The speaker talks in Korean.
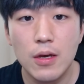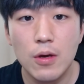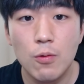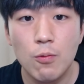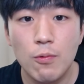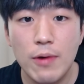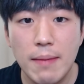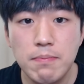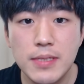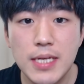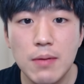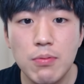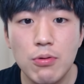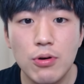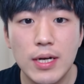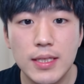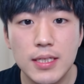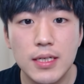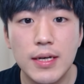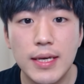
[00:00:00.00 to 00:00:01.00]
웹자보
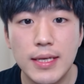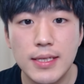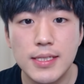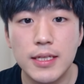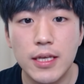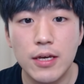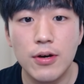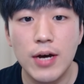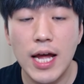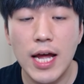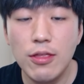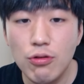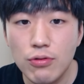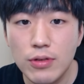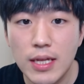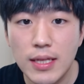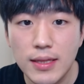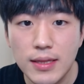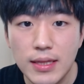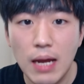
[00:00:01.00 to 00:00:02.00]
같은 게 있잖아요.
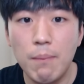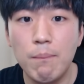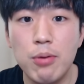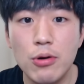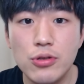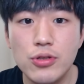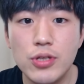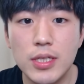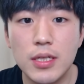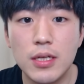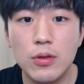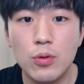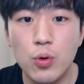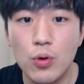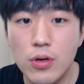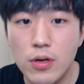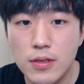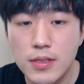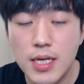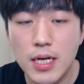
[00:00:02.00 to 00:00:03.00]
한눈에 딱 볼 수 있는
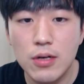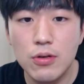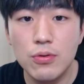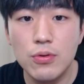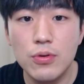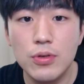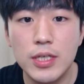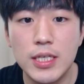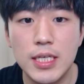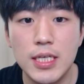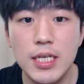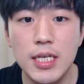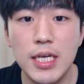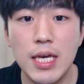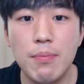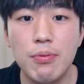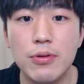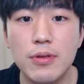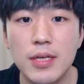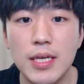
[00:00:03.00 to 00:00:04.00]
동영상으로
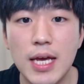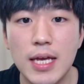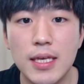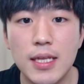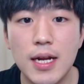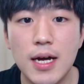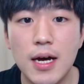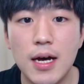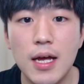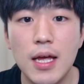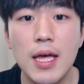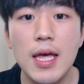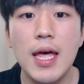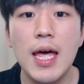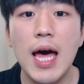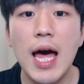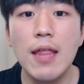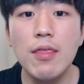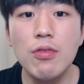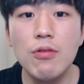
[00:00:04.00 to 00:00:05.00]
길게 보는 게 아니라
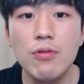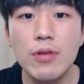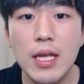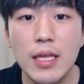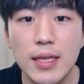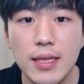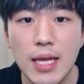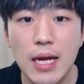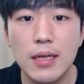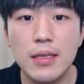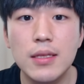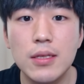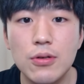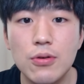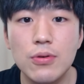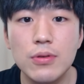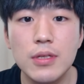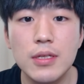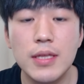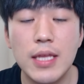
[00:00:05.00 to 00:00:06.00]
한눈에 딱
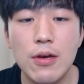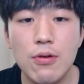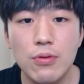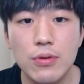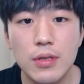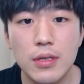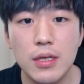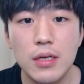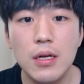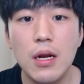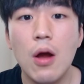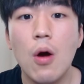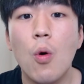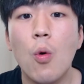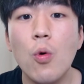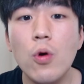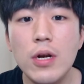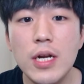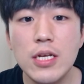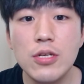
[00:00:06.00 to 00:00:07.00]
들어오는 내용들을
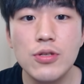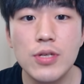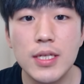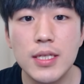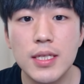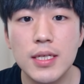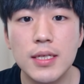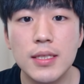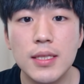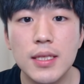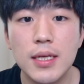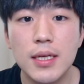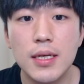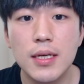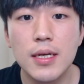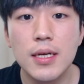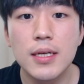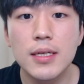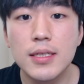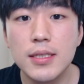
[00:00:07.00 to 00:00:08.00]
올릴 수 있는
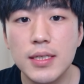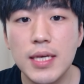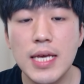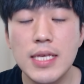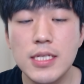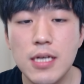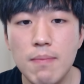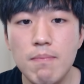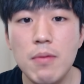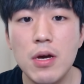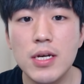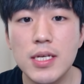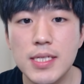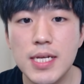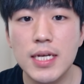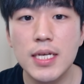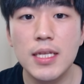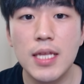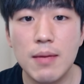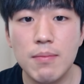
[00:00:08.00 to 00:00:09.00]
그게 1000명
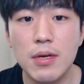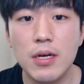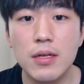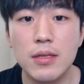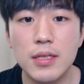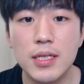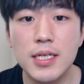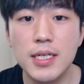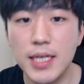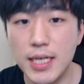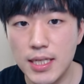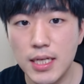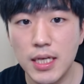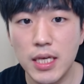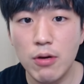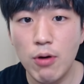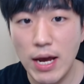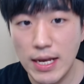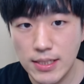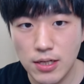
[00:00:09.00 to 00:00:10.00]
이상이 되면 그
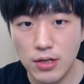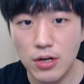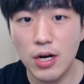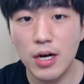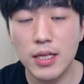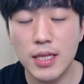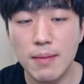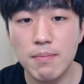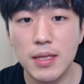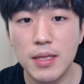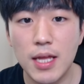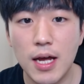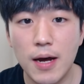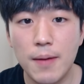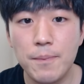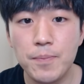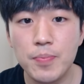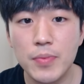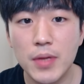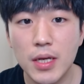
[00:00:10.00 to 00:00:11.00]
기능이 활성화가 됩니다.
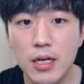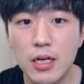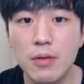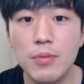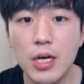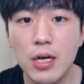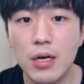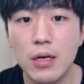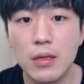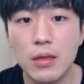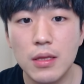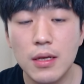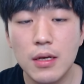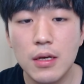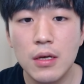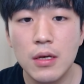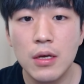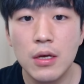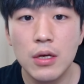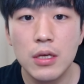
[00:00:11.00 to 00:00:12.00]
그러면
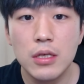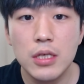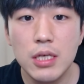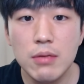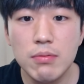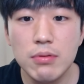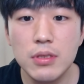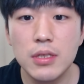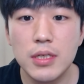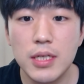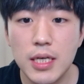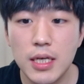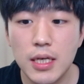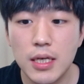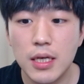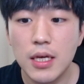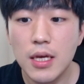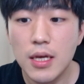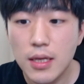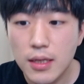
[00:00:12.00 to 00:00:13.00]

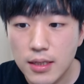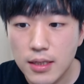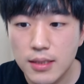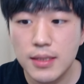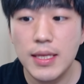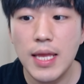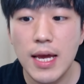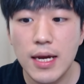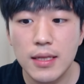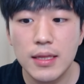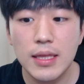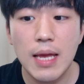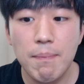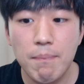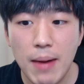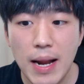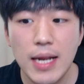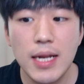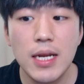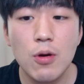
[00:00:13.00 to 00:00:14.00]
이분들이 그때그때
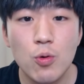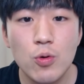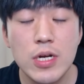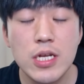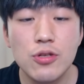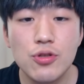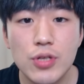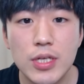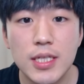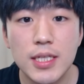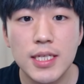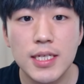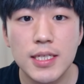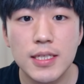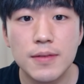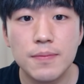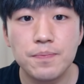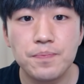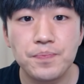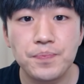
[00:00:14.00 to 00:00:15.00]
빨리 올릴 수 있는